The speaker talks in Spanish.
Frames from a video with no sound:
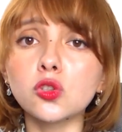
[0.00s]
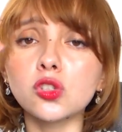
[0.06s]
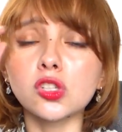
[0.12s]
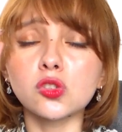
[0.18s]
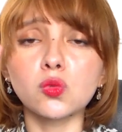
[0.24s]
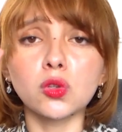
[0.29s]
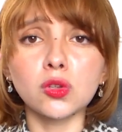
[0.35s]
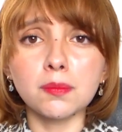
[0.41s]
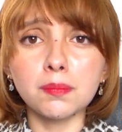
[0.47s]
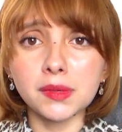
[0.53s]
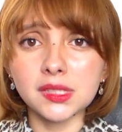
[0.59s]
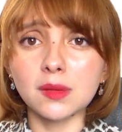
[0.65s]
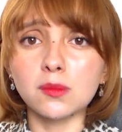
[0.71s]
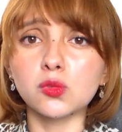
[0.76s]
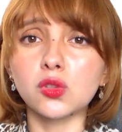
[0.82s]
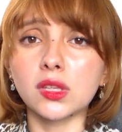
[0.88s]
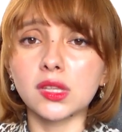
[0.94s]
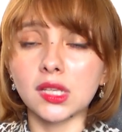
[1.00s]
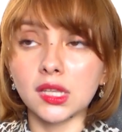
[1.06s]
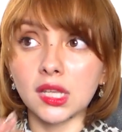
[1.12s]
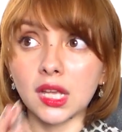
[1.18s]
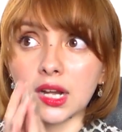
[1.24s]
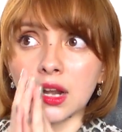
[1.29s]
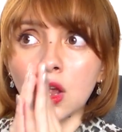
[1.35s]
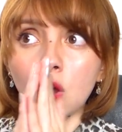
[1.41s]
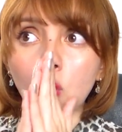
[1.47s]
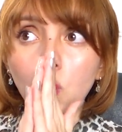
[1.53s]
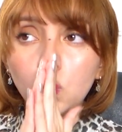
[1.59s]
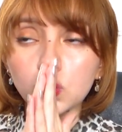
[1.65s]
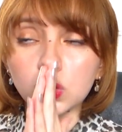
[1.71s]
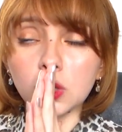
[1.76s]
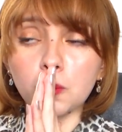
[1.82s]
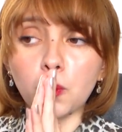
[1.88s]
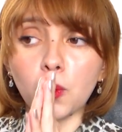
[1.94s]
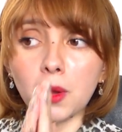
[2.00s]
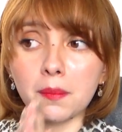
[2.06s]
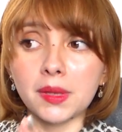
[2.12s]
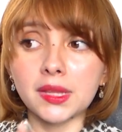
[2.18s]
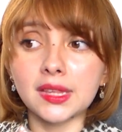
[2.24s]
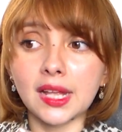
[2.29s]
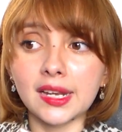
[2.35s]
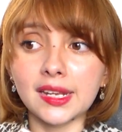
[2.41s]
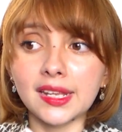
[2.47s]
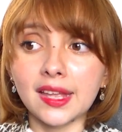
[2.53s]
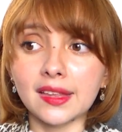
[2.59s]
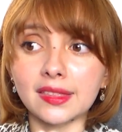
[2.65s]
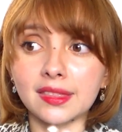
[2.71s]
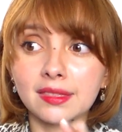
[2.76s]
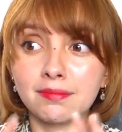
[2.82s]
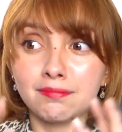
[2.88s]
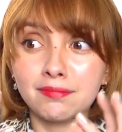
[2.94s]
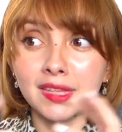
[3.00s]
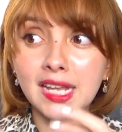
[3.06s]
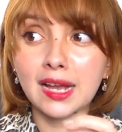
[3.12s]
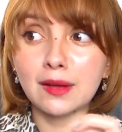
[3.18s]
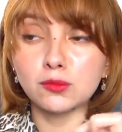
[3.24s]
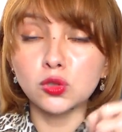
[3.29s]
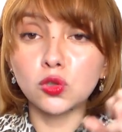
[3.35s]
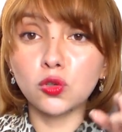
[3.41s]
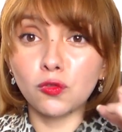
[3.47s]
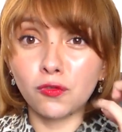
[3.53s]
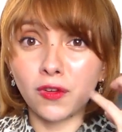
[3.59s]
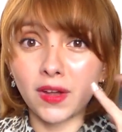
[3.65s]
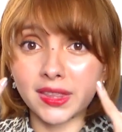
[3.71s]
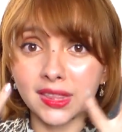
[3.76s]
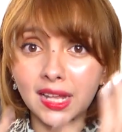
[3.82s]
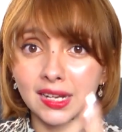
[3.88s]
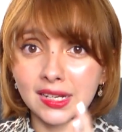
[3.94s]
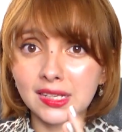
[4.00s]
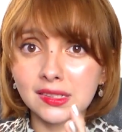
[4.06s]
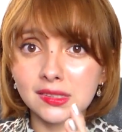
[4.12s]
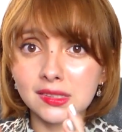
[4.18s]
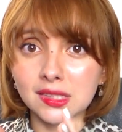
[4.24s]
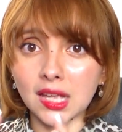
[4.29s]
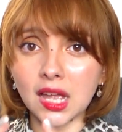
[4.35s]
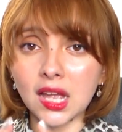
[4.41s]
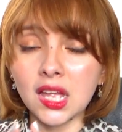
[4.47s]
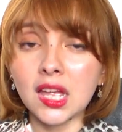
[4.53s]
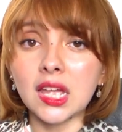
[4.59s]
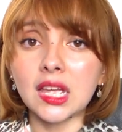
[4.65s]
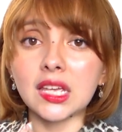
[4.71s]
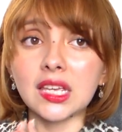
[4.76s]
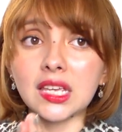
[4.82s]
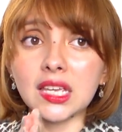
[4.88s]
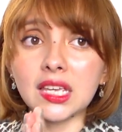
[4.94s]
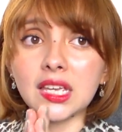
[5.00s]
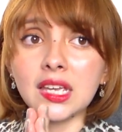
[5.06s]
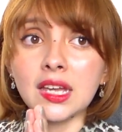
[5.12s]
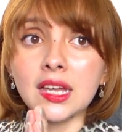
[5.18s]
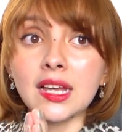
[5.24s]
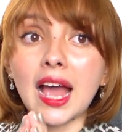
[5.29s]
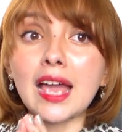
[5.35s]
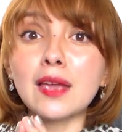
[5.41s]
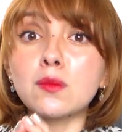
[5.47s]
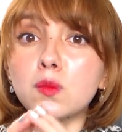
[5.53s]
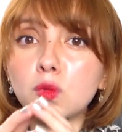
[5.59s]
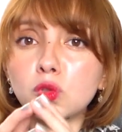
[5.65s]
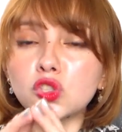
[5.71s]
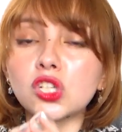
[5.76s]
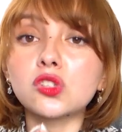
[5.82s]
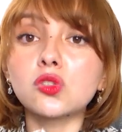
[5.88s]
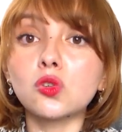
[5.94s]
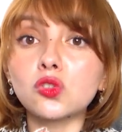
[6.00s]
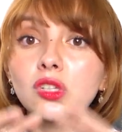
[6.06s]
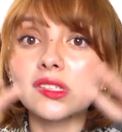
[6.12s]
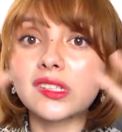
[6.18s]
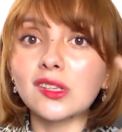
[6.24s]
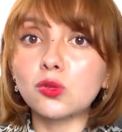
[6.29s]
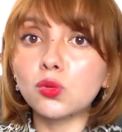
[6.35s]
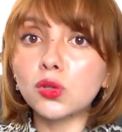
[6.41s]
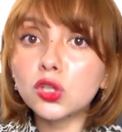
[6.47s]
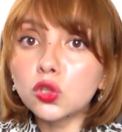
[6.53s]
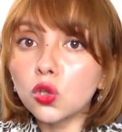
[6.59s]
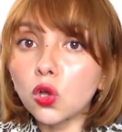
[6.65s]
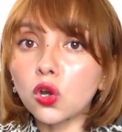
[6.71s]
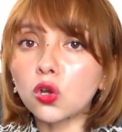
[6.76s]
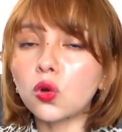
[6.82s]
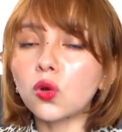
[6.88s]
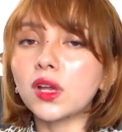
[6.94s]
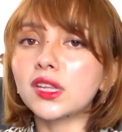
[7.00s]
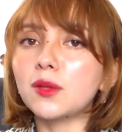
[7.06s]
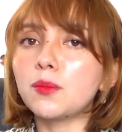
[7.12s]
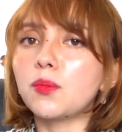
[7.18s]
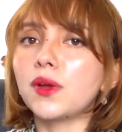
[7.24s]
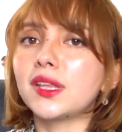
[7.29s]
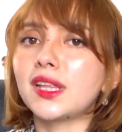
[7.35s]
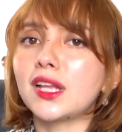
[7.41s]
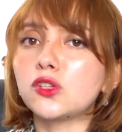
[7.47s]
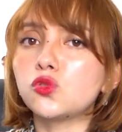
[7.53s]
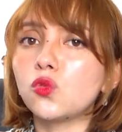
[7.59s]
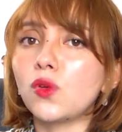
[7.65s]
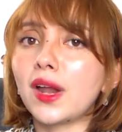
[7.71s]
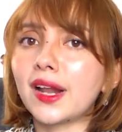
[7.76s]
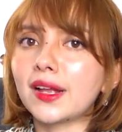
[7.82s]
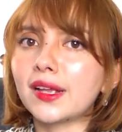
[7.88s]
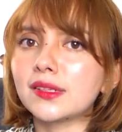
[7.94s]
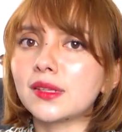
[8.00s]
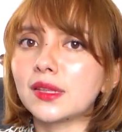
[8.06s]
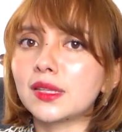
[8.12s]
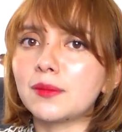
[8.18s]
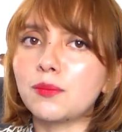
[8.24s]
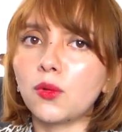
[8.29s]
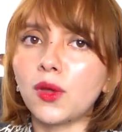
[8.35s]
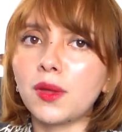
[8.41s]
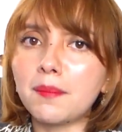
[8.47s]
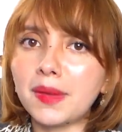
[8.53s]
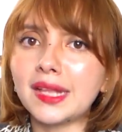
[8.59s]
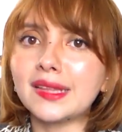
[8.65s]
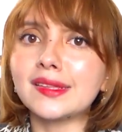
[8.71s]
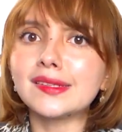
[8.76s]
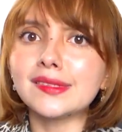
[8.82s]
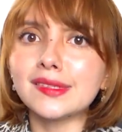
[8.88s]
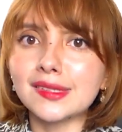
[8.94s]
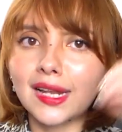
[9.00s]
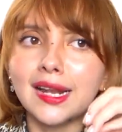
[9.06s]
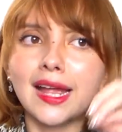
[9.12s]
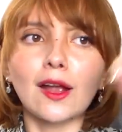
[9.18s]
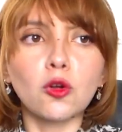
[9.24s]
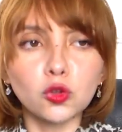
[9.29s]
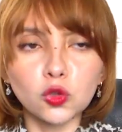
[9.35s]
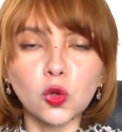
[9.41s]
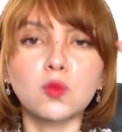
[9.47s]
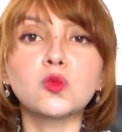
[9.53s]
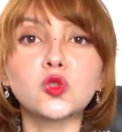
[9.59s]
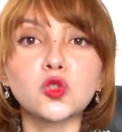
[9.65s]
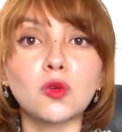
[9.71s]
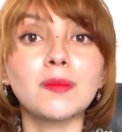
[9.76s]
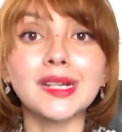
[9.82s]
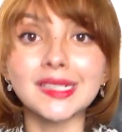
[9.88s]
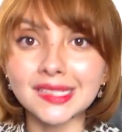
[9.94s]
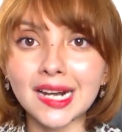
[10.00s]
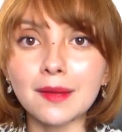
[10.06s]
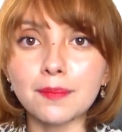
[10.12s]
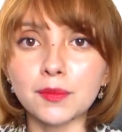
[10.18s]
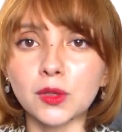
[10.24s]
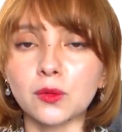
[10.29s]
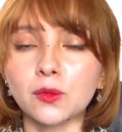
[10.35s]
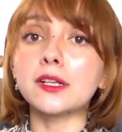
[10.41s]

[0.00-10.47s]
Entonces cuando empezamos a tener un tipo de mentalidad, digámoslo, fatalista y hay muchas cosas en tu entorno que te pueden ayudar a que ese tipo de mente se salga de control mucho más rápido.